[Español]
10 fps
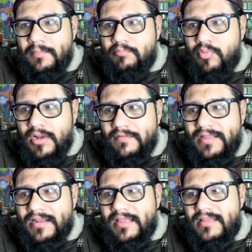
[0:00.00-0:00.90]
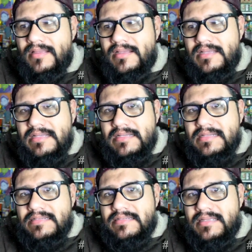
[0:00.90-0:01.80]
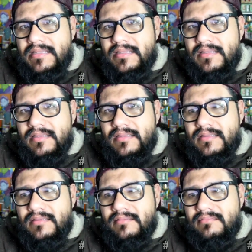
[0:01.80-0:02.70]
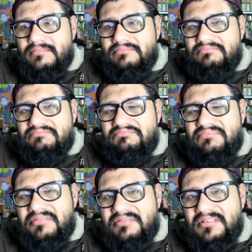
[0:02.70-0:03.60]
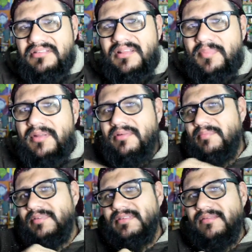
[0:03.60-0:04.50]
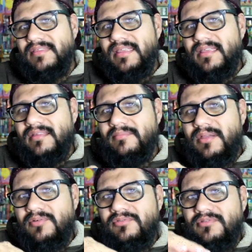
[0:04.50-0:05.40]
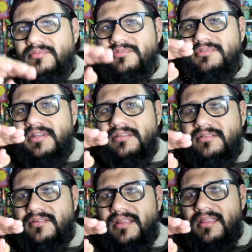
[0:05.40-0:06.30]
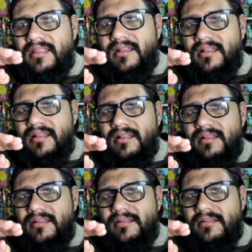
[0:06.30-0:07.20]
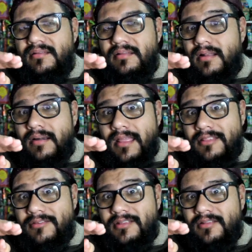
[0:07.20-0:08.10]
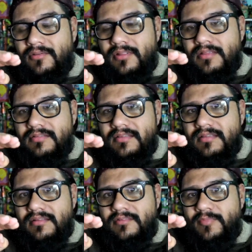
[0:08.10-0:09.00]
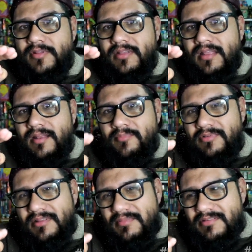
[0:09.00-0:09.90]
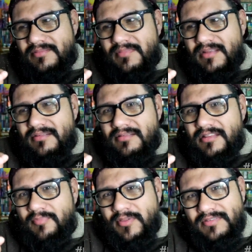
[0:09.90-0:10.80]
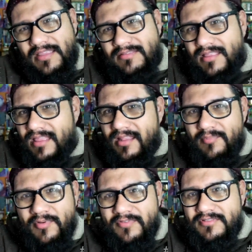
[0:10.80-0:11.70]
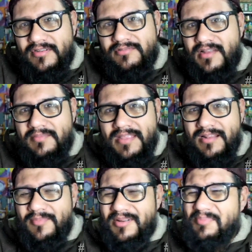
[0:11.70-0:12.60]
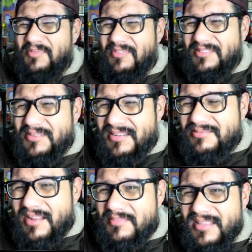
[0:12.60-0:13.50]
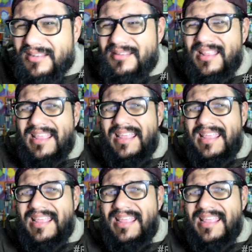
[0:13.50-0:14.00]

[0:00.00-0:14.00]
y pura verga. Eh, entonces la película empieza bien. Me gustó mucho la historia del, del radio, del dude este, después la de la puta más o menos, después esta, el profesor es una mierda, porque el profesor es una mierda,